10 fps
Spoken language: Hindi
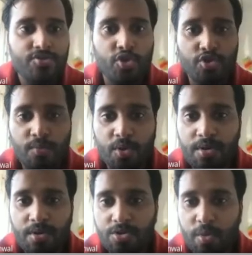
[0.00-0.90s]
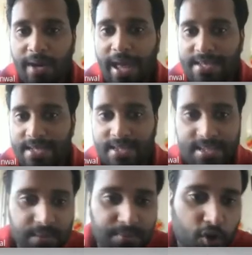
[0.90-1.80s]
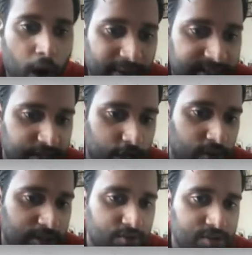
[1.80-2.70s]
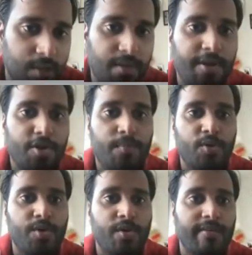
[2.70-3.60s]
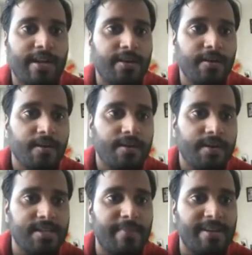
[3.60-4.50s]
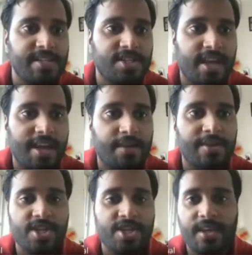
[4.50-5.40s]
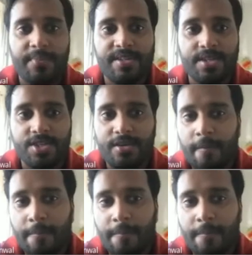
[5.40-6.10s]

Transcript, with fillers: तो तुम लोग को जो पढ़ाया जाता है जैसे भी कॉमिक सेशन हुआ था उसकी भी वीडियो अपलोड होने वाली है किसी ने मैसेज किया है लेटमी चेक क्या मैसेज है